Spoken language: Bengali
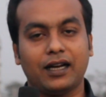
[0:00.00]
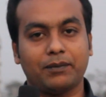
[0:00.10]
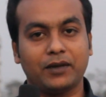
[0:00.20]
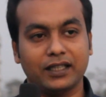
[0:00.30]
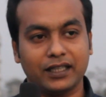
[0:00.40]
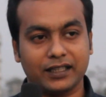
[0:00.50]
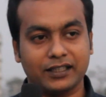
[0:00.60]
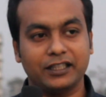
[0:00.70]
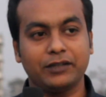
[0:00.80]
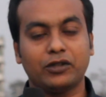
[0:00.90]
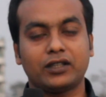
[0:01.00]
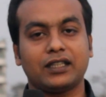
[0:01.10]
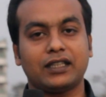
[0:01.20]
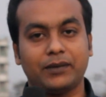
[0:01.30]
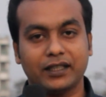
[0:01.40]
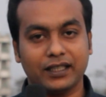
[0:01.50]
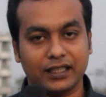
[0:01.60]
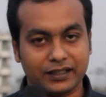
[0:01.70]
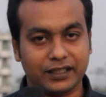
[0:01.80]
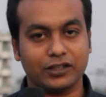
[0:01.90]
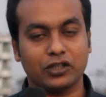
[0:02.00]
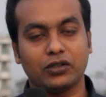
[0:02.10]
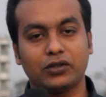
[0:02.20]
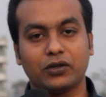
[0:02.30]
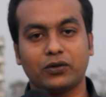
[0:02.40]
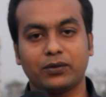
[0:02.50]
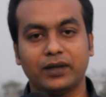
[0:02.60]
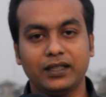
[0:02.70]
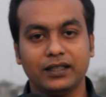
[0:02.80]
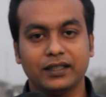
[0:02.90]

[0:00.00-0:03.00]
আপনাদের কাছে দিব অর্থাৎ আমাদের কাছ থেকে সংগ্রহ করবেন